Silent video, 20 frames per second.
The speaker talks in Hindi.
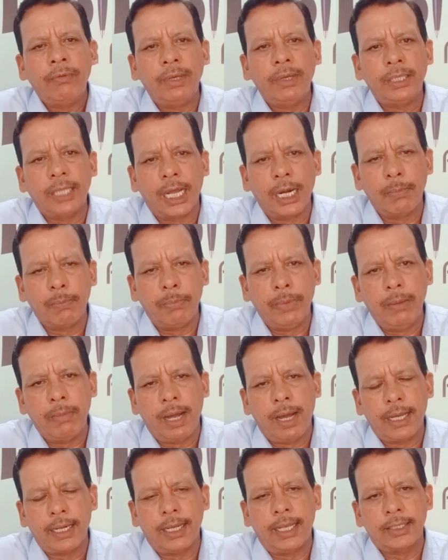विदर्भ में
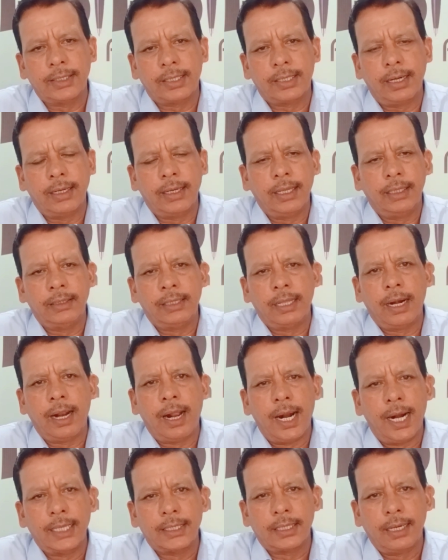महाराष्ट्र के अंदर
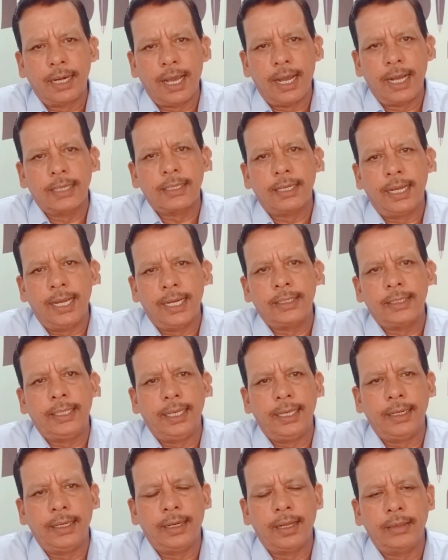8 लाख
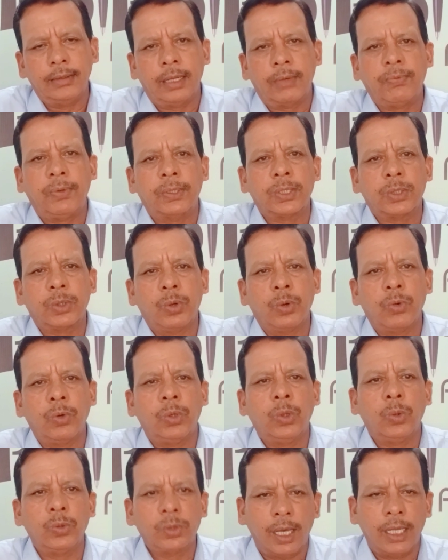हेक्टेयर के अंदर फसलों
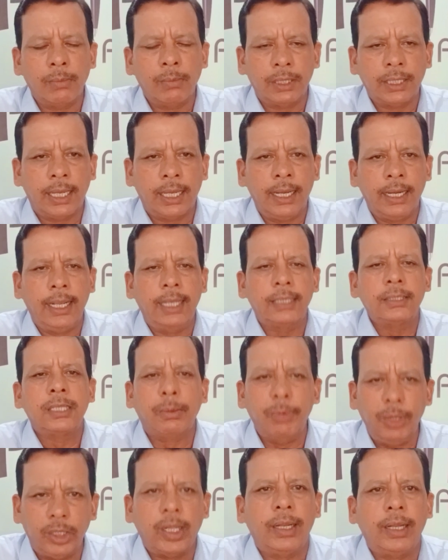को नुकसान बताया गया
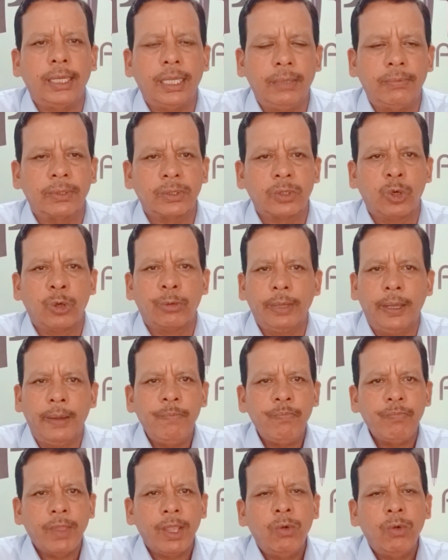सभी तरह की फसलों में